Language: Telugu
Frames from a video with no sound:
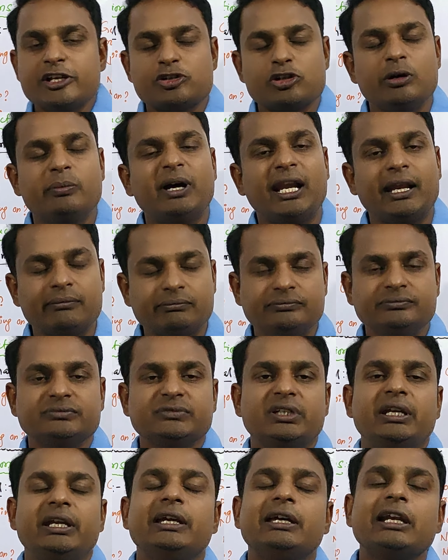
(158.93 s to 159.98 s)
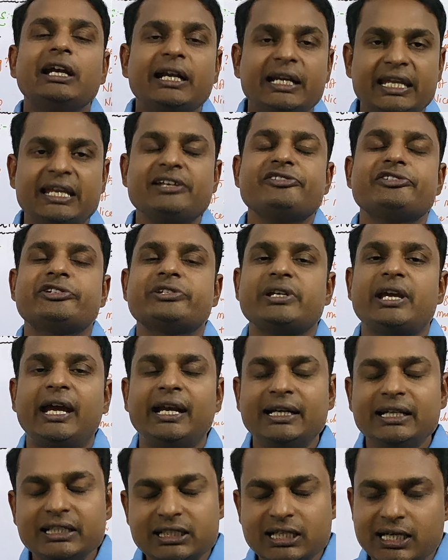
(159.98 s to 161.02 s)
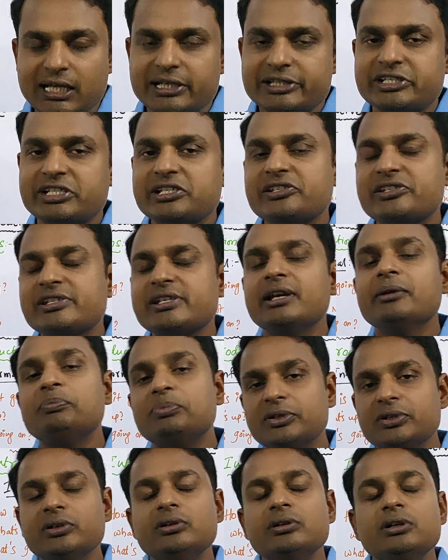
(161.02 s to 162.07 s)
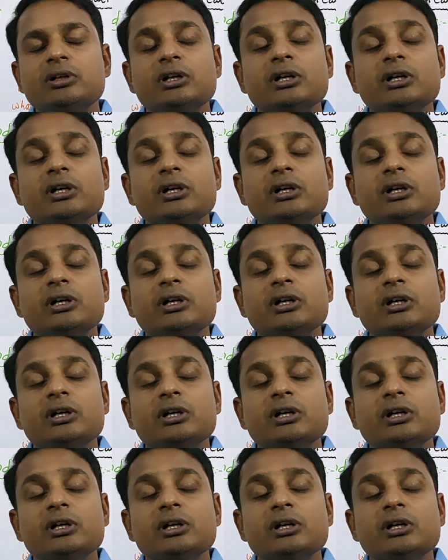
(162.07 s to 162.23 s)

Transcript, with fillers: సో మనం ఈ గ్రీటింగ్స్ అండ్ ఇంట్రడక్షన్స్ ఎప్పుడు